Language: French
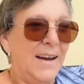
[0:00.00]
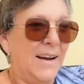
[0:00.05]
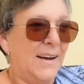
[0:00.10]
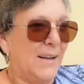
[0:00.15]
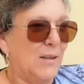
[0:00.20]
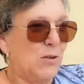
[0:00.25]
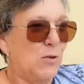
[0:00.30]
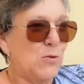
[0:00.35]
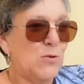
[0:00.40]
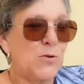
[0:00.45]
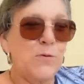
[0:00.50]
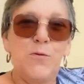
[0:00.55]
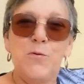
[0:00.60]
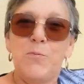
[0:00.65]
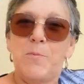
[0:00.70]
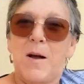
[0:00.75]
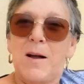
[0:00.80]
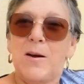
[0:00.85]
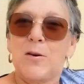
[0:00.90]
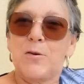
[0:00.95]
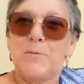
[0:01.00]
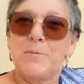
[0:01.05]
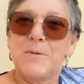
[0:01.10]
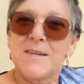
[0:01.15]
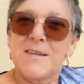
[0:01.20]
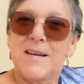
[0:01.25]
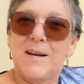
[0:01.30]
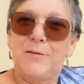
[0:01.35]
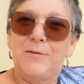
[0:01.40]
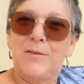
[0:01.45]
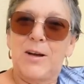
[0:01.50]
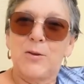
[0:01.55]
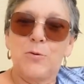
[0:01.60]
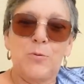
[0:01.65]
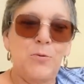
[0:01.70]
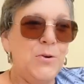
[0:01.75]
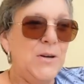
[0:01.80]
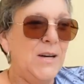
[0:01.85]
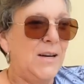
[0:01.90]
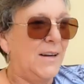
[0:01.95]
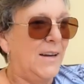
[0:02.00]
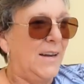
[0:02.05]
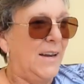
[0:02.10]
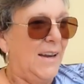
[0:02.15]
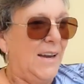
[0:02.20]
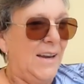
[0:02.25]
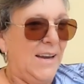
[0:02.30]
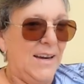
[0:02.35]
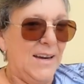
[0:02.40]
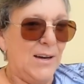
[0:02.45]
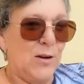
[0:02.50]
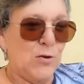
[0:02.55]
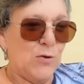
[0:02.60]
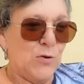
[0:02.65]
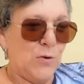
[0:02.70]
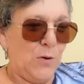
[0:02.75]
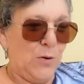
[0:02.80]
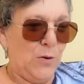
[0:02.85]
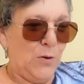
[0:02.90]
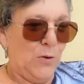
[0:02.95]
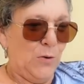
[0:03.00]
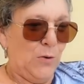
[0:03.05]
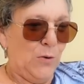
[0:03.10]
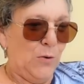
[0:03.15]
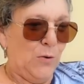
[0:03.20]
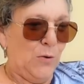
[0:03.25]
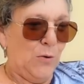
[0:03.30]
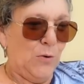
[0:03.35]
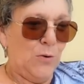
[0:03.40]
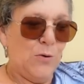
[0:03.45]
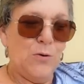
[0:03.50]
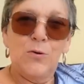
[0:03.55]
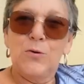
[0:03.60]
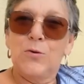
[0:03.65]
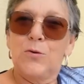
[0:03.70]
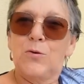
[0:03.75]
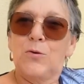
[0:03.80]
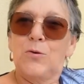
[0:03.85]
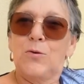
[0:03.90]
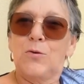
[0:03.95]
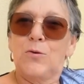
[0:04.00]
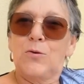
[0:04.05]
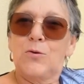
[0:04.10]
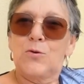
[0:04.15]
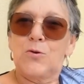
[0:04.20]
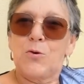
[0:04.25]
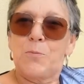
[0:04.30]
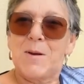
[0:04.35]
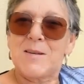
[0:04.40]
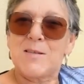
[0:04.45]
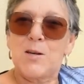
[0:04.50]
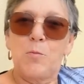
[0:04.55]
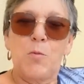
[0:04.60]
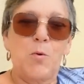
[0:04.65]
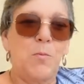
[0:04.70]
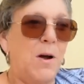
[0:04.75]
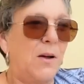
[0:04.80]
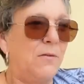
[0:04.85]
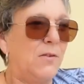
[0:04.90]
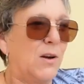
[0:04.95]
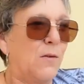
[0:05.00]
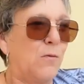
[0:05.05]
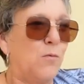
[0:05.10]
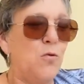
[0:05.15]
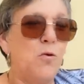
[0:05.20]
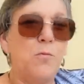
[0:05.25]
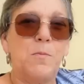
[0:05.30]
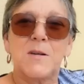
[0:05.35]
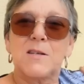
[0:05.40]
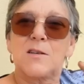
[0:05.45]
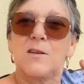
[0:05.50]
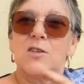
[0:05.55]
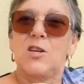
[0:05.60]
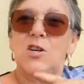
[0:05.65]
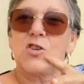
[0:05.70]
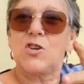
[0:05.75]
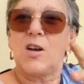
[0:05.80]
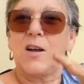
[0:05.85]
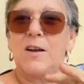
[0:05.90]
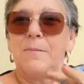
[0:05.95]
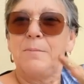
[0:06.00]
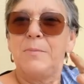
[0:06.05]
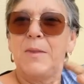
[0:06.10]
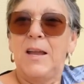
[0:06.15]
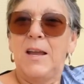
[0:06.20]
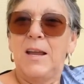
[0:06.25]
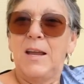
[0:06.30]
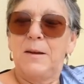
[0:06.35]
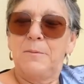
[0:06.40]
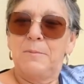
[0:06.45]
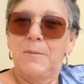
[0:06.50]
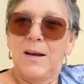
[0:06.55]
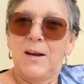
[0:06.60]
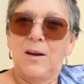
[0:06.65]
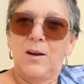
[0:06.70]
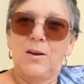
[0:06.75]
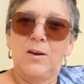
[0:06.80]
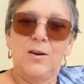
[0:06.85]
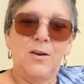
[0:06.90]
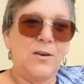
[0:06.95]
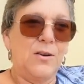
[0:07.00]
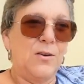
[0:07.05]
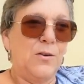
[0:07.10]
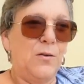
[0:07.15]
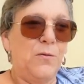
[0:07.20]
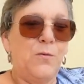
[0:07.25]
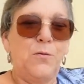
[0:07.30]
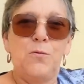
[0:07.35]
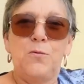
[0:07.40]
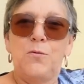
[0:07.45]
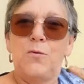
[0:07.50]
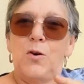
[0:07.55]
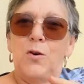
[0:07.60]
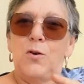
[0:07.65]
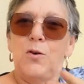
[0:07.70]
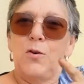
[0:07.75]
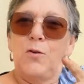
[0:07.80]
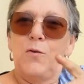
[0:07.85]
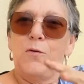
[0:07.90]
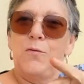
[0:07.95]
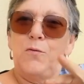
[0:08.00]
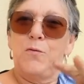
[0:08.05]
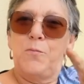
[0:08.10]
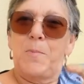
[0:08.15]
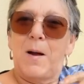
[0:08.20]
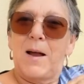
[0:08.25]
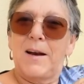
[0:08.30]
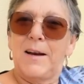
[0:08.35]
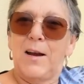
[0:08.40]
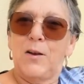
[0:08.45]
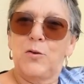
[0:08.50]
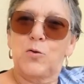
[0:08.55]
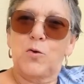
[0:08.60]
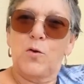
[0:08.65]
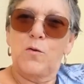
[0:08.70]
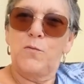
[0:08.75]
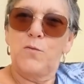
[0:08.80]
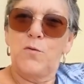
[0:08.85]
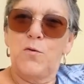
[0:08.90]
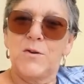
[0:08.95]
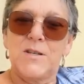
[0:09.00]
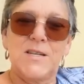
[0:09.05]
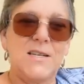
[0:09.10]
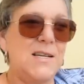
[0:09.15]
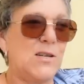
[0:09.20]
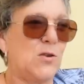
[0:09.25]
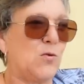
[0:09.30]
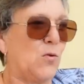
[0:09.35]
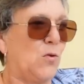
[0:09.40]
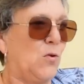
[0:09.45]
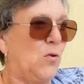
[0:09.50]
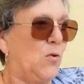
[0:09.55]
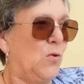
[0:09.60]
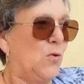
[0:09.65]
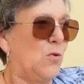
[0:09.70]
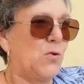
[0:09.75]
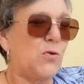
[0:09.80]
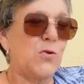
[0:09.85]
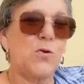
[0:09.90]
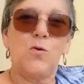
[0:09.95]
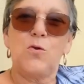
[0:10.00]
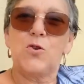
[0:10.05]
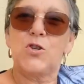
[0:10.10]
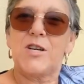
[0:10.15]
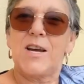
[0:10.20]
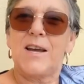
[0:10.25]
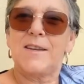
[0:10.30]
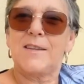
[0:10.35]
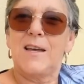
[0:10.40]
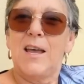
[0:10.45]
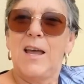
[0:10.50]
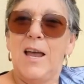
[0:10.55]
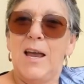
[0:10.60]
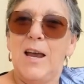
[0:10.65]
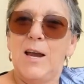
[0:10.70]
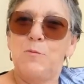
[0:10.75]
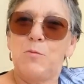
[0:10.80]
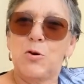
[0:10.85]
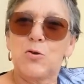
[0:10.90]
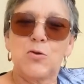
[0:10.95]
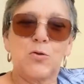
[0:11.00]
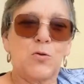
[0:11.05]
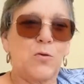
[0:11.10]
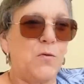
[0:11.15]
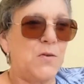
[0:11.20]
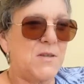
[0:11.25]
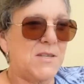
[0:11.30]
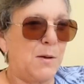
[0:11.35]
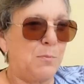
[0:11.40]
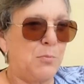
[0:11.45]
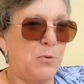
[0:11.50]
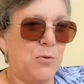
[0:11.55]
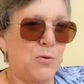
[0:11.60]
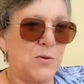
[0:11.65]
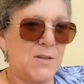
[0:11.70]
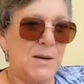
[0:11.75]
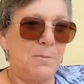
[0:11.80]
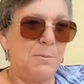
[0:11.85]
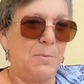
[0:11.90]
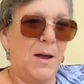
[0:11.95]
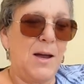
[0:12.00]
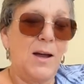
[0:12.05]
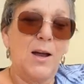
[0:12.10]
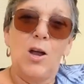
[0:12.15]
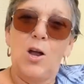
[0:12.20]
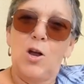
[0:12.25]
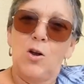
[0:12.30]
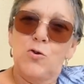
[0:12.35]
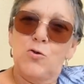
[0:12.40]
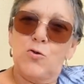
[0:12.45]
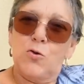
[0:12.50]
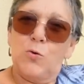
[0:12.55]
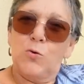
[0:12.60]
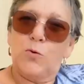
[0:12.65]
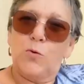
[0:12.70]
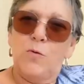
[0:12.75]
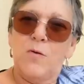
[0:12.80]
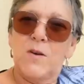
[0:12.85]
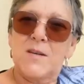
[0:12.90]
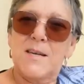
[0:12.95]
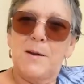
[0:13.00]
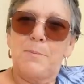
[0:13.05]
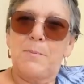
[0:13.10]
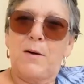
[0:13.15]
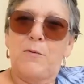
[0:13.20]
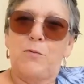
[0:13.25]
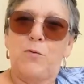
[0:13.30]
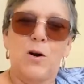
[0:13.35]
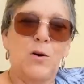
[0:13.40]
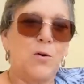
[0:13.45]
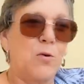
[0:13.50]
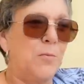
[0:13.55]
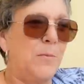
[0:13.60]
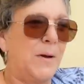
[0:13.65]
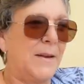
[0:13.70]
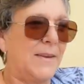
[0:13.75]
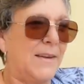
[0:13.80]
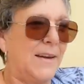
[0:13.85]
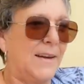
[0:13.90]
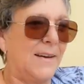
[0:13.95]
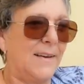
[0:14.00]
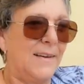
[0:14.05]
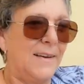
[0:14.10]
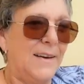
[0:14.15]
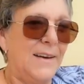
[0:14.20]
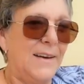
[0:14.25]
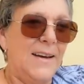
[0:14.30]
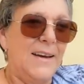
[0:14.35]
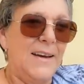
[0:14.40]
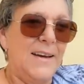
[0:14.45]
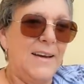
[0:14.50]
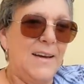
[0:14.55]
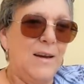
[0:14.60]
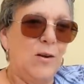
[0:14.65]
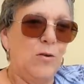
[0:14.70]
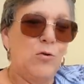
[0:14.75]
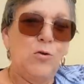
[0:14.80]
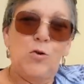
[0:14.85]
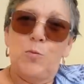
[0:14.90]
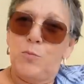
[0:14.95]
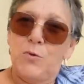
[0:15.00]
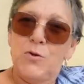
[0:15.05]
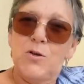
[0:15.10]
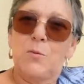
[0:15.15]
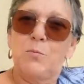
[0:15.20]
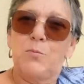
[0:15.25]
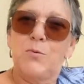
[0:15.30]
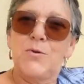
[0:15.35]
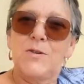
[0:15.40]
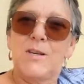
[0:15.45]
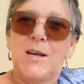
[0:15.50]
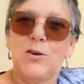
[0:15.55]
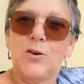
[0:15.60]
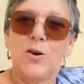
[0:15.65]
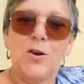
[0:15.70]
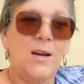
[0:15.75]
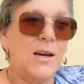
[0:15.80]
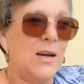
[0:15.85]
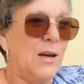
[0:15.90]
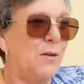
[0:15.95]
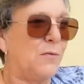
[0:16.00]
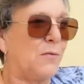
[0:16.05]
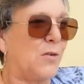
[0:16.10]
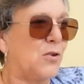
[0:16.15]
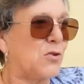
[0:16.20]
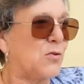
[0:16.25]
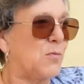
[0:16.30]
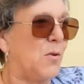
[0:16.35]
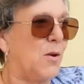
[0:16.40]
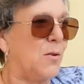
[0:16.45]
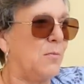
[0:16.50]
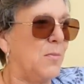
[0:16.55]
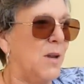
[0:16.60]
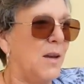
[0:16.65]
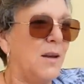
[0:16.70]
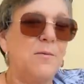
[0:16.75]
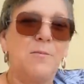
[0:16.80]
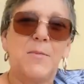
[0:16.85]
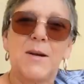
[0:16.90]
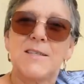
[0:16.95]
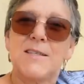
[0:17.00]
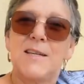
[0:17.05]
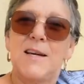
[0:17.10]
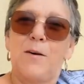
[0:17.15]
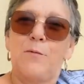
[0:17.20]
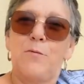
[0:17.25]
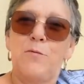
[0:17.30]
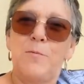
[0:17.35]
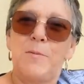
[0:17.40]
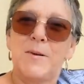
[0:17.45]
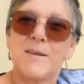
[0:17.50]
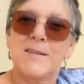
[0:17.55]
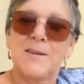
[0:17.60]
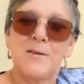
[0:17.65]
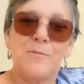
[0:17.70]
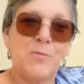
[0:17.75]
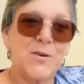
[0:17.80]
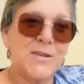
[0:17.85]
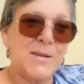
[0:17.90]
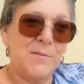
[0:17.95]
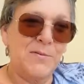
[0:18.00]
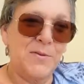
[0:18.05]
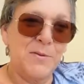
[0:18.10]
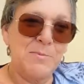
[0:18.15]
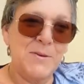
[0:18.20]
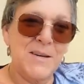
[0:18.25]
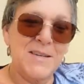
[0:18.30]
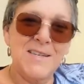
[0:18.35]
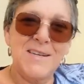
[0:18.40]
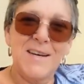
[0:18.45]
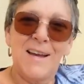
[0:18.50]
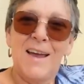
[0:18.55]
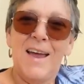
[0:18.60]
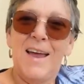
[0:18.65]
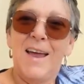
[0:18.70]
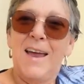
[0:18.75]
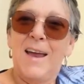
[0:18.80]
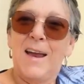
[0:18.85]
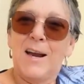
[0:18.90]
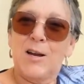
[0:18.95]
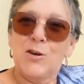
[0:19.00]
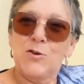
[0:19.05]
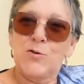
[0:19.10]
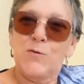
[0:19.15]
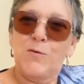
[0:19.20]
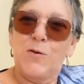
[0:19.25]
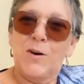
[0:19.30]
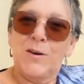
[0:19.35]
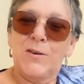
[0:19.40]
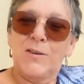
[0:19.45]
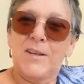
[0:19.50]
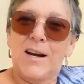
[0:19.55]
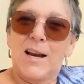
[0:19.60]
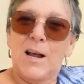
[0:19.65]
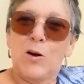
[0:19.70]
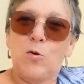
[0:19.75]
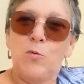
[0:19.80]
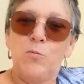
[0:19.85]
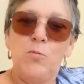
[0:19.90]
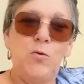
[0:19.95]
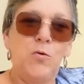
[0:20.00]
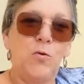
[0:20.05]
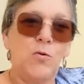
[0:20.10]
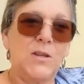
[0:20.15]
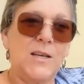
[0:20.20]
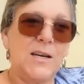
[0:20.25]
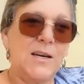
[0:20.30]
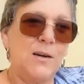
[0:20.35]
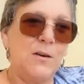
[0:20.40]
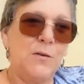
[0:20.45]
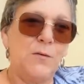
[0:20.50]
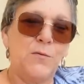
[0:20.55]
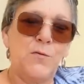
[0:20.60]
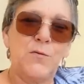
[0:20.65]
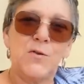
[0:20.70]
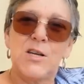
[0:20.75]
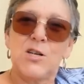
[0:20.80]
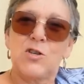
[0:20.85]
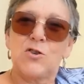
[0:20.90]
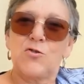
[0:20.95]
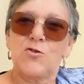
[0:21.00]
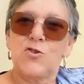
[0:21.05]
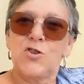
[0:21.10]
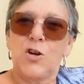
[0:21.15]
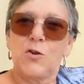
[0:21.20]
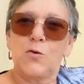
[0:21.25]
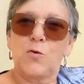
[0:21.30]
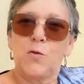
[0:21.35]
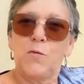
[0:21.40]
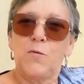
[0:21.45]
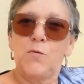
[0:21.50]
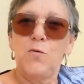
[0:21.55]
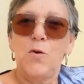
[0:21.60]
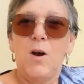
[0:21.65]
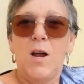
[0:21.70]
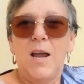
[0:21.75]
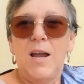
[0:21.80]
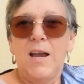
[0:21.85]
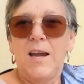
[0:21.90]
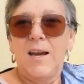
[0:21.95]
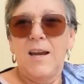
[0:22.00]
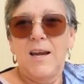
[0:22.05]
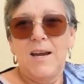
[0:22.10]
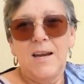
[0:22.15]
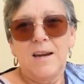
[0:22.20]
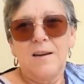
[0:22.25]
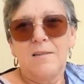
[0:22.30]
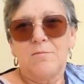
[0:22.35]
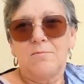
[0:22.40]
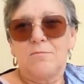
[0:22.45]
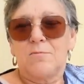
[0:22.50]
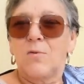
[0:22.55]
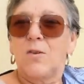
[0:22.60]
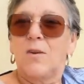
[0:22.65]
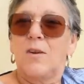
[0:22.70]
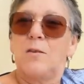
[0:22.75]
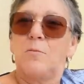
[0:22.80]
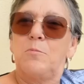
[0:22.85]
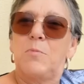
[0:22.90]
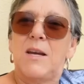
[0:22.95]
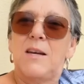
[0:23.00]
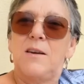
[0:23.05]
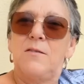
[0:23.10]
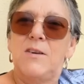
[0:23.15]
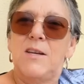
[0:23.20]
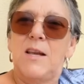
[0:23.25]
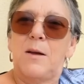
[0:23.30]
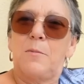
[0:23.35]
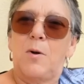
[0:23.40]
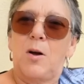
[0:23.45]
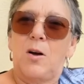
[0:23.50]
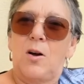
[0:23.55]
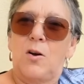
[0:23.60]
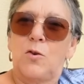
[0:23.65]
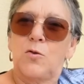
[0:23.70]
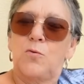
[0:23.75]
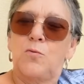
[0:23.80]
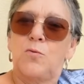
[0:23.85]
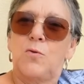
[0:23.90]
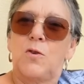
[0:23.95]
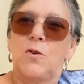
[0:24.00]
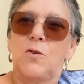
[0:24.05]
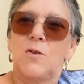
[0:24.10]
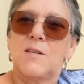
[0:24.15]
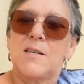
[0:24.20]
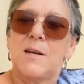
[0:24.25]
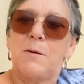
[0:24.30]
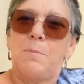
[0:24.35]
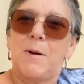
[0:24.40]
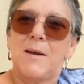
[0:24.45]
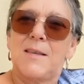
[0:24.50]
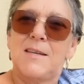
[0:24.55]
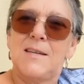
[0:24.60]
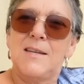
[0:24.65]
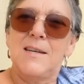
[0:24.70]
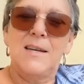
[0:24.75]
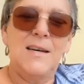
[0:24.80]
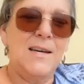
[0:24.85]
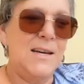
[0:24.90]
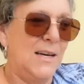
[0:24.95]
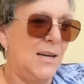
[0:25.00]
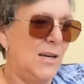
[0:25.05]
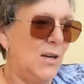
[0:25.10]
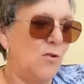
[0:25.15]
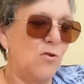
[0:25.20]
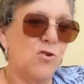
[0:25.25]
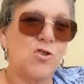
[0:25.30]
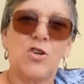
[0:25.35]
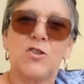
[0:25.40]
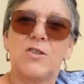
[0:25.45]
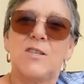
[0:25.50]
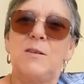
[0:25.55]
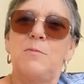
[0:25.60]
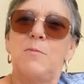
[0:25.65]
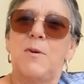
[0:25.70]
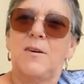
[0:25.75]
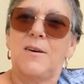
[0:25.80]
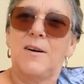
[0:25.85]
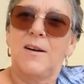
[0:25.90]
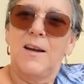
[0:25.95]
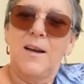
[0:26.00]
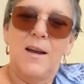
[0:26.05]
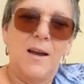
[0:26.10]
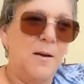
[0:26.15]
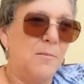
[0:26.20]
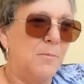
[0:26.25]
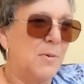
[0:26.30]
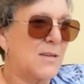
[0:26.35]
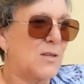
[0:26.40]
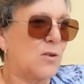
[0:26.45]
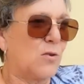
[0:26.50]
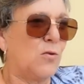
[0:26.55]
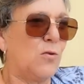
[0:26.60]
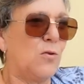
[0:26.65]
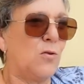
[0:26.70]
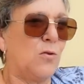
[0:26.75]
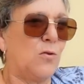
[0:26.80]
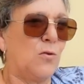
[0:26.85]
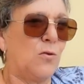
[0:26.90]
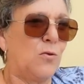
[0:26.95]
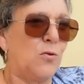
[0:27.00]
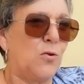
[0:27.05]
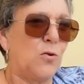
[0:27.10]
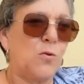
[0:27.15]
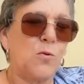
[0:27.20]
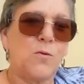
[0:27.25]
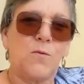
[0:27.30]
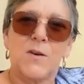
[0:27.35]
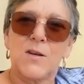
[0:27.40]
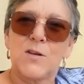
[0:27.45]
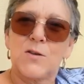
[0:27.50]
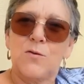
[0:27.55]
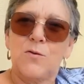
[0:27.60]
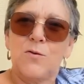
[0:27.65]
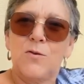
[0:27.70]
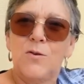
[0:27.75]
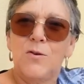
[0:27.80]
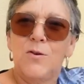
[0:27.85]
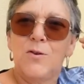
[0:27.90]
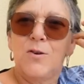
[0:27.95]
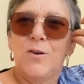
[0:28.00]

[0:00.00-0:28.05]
quand je vous prends comme ça en vadrouille et que je je passe un moment avec vous parce que déjà ben, euh, vous, euh, vous parlez entre vous aussi sur le, sur le chat. Et moi, je trouve ça plutôt sympa. Je retrouve ça parfois en commentaire. Et euh, de plus en plus d'ailleurs. Et franchement, ben, merci à vous parce que moi, ça me fait plaisir quand je vois que dans la communauté, vous échangez entre vous. Et bien évidemment, en toute sympathie et gentiment. Parce que de toute façon